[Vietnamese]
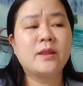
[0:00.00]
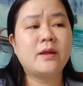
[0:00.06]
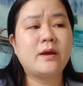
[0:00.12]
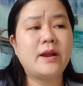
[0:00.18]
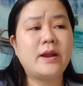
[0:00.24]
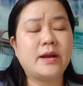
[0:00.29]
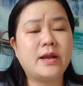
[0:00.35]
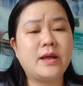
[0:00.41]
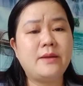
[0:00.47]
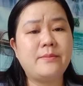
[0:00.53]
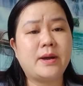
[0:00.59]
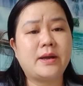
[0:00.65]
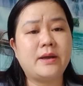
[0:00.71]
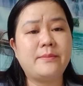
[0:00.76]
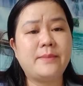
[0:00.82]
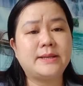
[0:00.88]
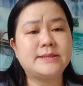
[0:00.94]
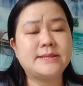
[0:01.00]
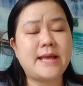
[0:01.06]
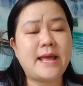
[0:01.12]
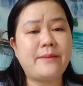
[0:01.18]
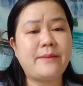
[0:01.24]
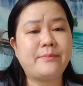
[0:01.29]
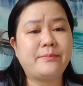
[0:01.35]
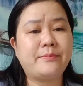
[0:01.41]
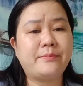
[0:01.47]
cho nên khi mà Kim Anh
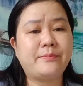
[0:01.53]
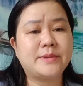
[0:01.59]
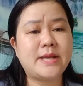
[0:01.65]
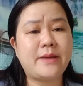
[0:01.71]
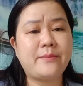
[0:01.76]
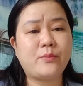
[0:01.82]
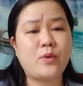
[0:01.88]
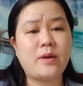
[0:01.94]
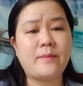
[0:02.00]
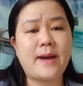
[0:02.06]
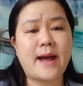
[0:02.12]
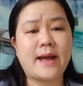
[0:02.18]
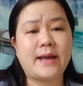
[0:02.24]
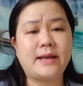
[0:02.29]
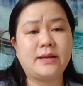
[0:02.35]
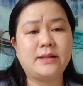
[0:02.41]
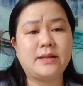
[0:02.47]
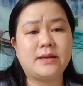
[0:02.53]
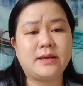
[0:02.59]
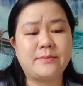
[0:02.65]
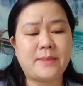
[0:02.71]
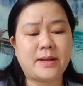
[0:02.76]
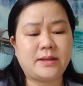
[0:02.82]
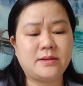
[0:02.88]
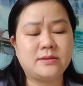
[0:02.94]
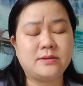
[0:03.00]
xem xem quẻ bài á, thì
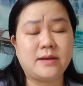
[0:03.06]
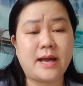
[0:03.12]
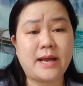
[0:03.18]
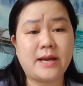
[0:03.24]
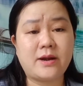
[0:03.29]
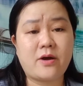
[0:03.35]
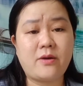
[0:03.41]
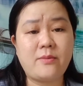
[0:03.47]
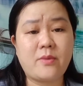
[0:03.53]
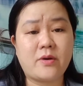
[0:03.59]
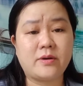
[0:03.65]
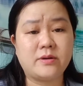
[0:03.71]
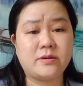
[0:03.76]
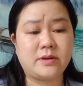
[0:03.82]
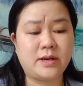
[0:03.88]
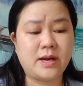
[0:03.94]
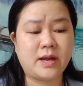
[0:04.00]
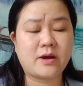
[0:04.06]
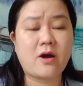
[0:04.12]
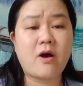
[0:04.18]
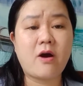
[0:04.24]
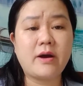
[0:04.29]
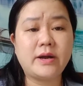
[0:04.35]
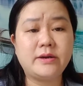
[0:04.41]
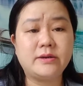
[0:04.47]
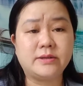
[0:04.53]
Kim Anh thường hay nói mọi người là
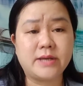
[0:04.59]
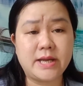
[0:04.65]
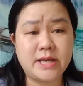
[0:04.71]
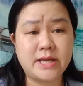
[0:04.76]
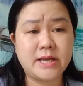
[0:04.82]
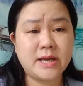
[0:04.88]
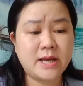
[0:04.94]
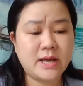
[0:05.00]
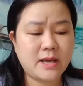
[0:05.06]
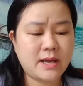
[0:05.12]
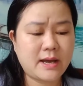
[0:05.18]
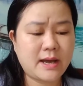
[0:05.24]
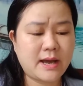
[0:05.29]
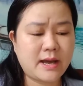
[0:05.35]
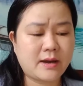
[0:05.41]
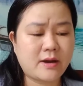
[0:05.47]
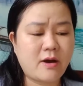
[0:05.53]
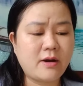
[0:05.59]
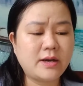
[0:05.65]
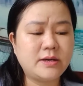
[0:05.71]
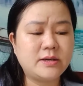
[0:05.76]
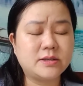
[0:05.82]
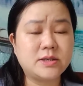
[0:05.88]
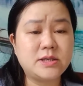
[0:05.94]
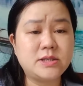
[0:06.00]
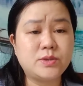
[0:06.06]
có cái đường đi à, có cái
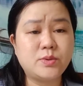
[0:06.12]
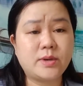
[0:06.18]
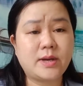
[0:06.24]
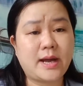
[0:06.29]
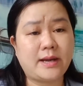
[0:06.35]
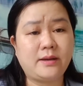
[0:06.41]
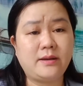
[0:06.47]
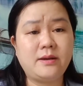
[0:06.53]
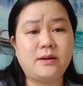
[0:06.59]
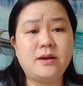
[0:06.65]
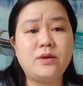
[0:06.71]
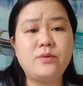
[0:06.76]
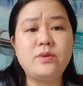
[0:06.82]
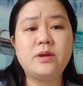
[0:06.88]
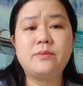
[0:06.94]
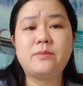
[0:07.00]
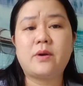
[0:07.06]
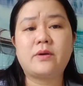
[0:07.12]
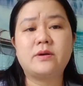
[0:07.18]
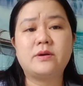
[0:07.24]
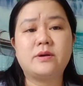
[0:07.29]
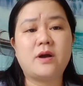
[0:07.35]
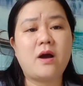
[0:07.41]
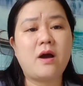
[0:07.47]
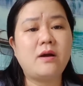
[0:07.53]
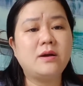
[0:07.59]
đường đi xuất cảnh nếu như mọi
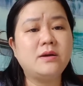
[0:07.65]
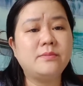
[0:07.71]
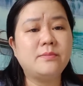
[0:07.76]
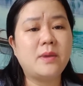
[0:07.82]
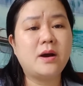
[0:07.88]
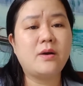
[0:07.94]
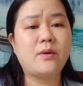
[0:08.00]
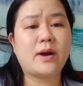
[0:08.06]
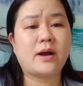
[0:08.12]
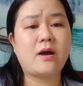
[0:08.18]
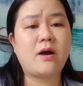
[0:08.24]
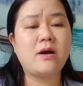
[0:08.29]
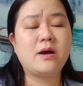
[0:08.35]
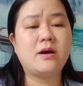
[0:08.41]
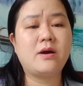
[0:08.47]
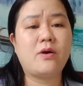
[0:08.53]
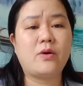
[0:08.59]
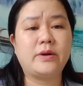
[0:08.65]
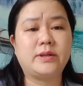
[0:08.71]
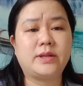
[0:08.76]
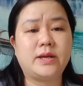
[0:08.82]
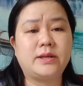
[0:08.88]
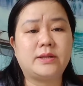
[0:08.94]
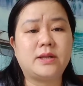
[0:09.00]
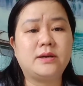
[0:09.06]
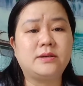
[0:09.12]
người có ước mơ hoặc có cơ hội
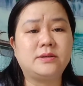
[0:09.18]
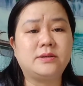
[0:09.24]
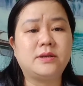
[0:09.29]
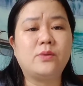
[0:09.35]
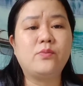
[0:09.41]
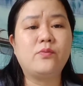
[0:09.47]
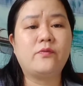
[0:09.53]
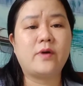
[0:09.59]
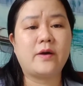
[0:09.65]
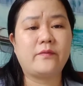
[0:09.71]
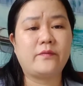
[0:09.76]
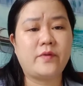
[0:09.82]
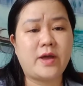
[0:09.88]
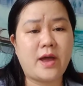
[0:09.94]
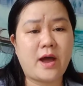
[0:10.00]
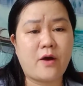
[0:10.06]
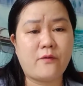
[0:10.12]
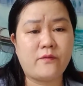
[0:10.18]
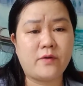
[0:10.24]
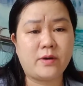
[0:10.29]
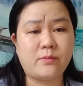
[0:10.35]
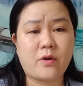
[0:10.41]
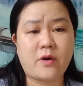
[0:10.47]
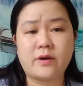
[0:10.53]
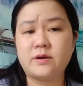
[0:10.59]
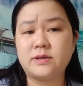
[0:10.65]
thì từ tung vận về hậu
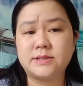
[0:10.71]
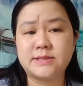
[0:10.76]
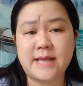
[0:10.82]
vận mọi người